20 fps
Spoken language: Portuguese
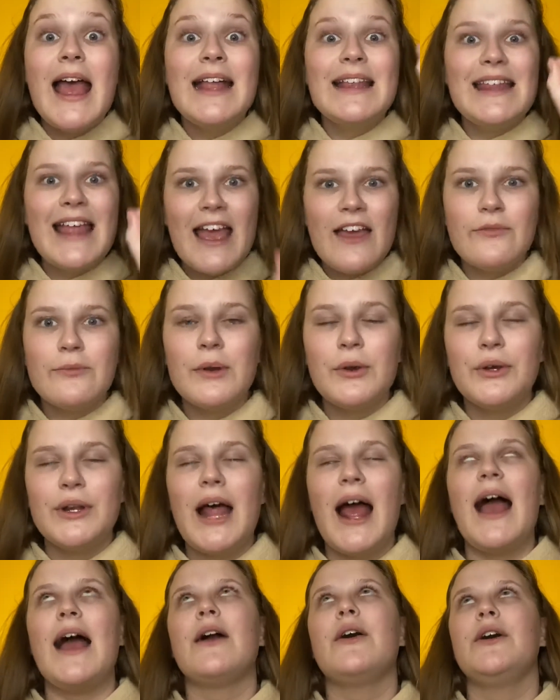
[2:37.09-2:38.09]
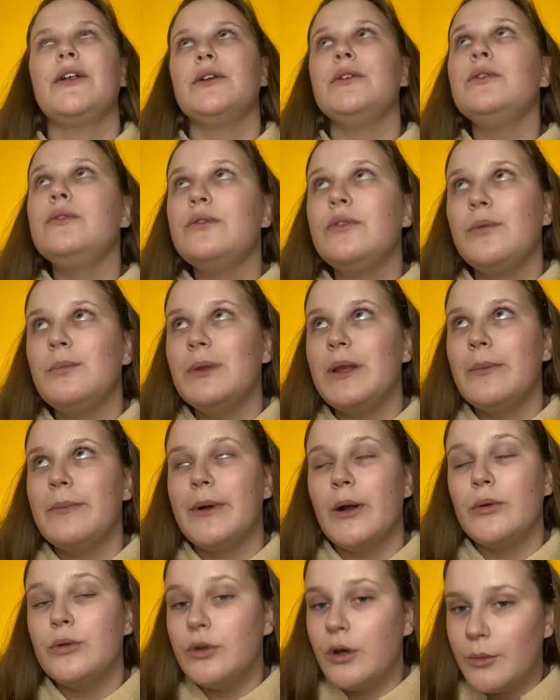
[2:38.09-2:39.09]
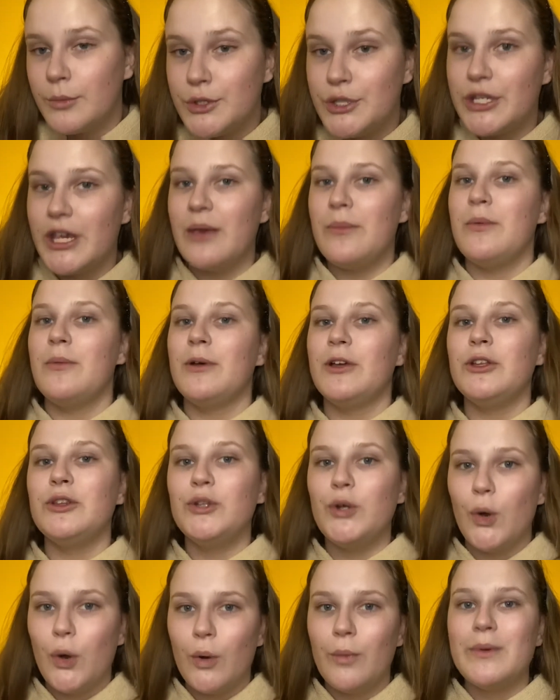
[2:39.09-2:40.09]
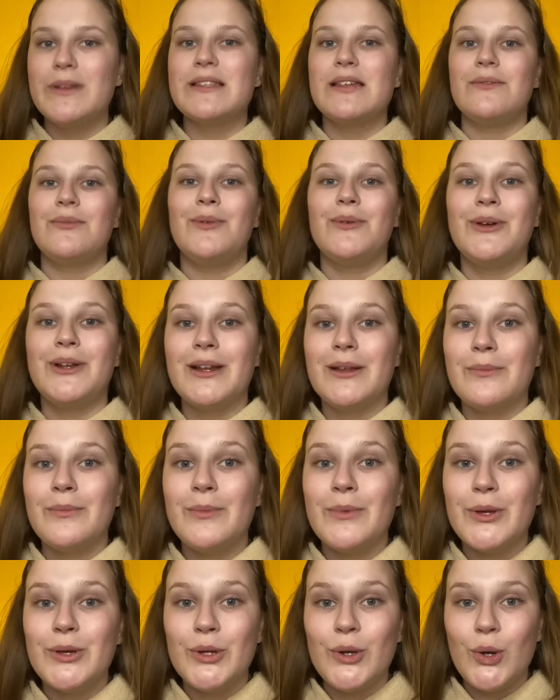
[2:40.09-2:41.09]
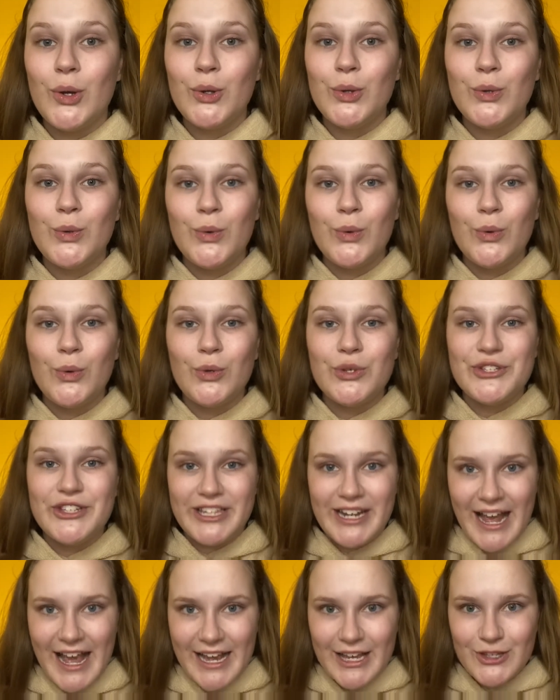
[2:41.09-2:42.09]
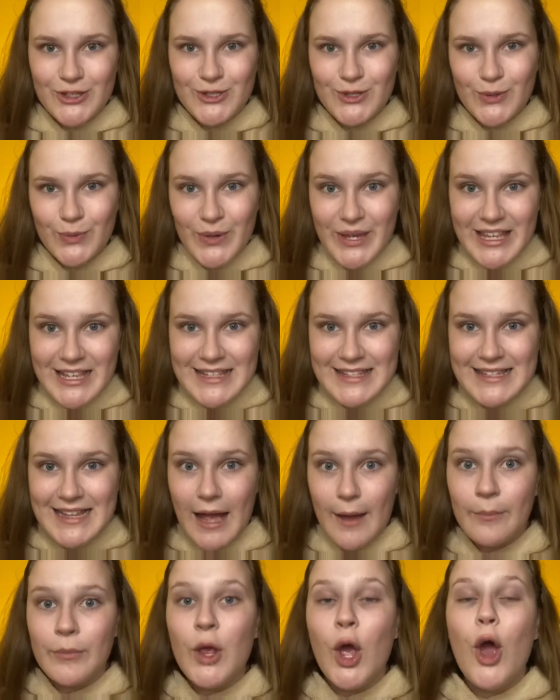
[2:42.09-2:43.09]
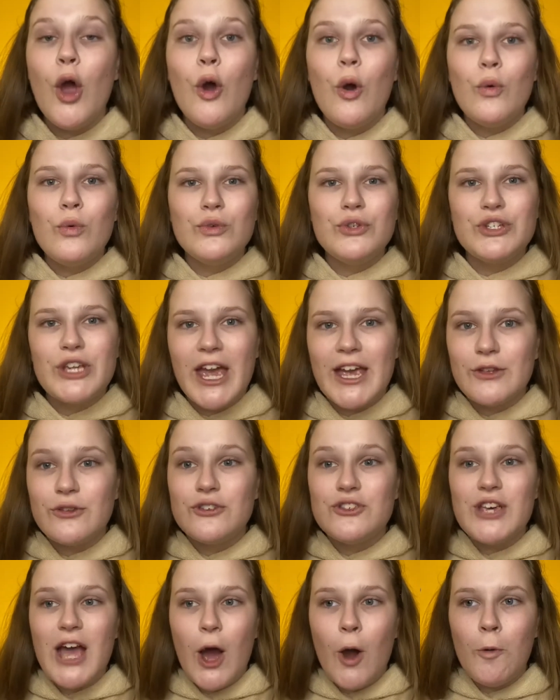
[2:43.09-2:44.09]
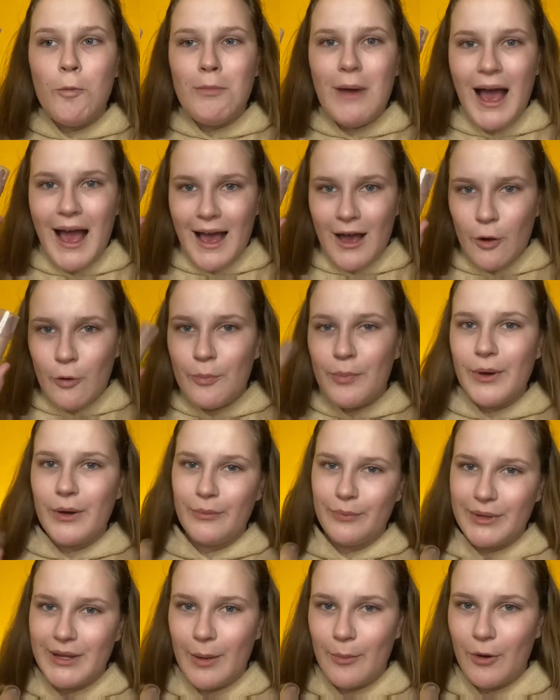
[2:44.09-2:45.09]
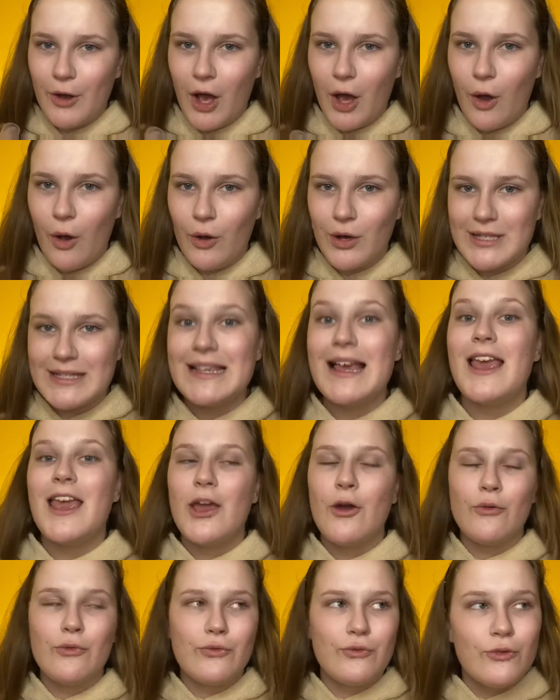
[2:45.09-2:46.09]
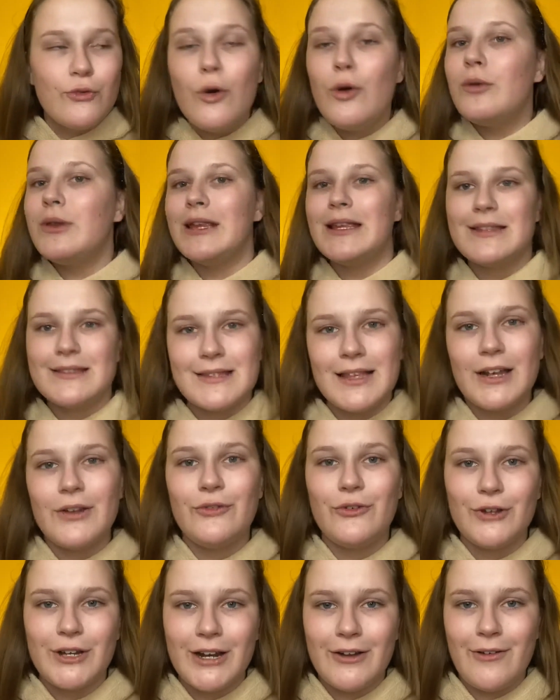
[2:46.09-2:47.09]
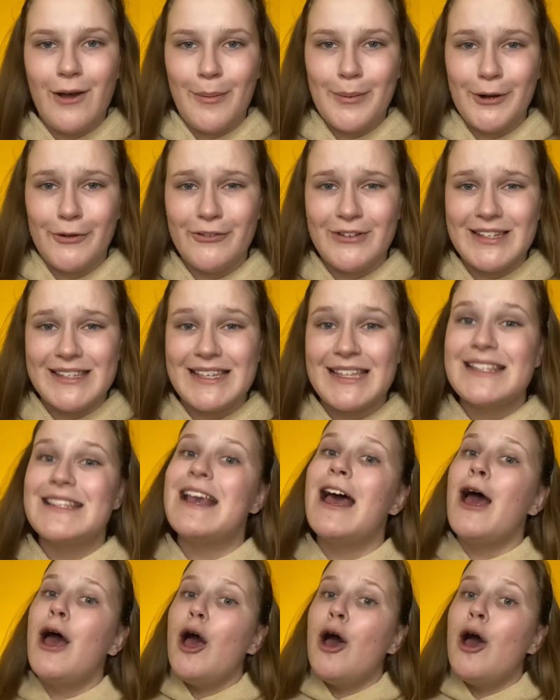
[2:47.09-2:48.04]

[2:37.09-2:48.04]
Teve uma guria... Ah, agora eu não vou me lembrar o nome de quem me mandou, mas teve uma guria que me mandou no direct do Insta um jeito de arrumar o pump da Boca Rosa. Eu vou testar, eu vou gravar pra vocês.